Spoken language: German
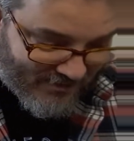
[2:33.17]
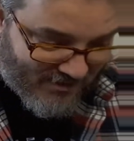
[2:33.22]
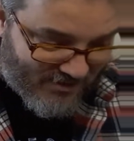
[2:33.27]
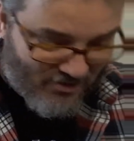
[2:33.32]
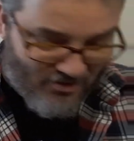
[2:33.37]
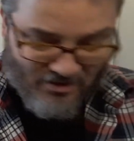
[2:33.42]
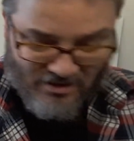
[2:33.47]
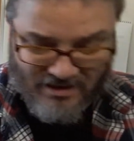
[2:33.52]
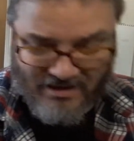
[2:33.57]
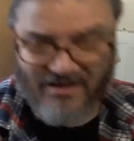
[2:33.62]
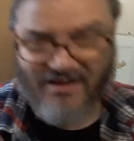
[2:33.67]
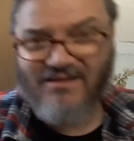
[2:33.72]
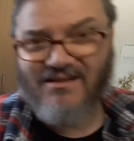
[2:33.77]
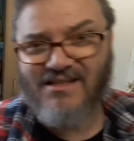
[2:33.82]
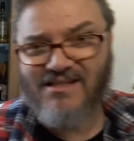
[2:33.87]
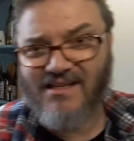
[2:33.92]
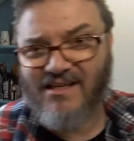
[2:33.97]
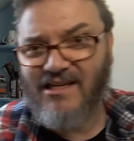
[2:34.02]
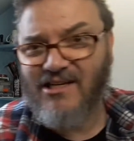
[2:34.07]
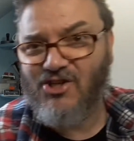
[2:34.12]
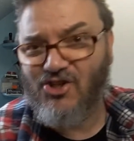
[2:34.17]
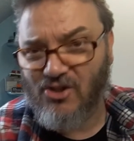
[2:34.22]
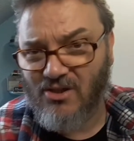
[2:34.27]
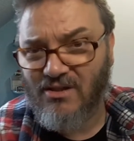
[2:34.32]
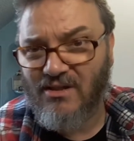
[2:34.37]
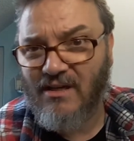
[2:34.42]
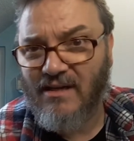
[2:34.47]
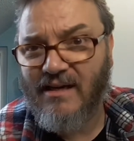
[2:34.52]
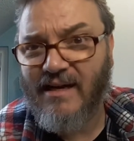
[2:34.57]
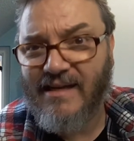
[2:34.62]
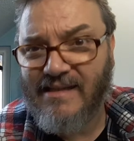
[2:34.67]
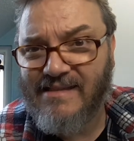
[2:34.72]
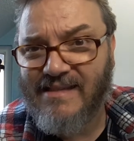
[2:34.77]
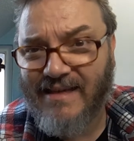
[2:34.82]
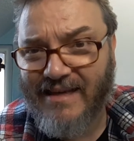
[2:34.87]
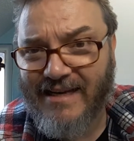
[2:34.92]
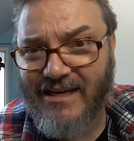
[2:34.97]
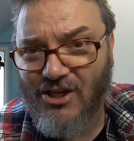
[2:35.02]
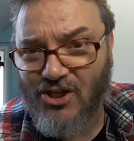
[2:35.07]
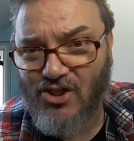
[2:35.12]
So, ja, das riecht schon. Es
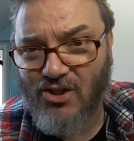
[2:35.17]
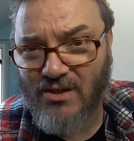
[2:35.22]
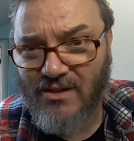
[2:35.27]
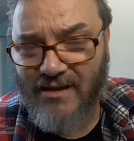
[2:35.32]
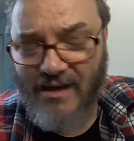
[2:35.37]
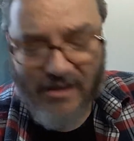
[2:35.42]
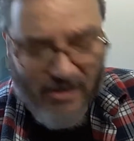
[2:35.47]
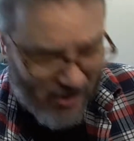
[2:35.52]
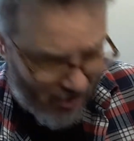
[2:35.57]
riecht schon nach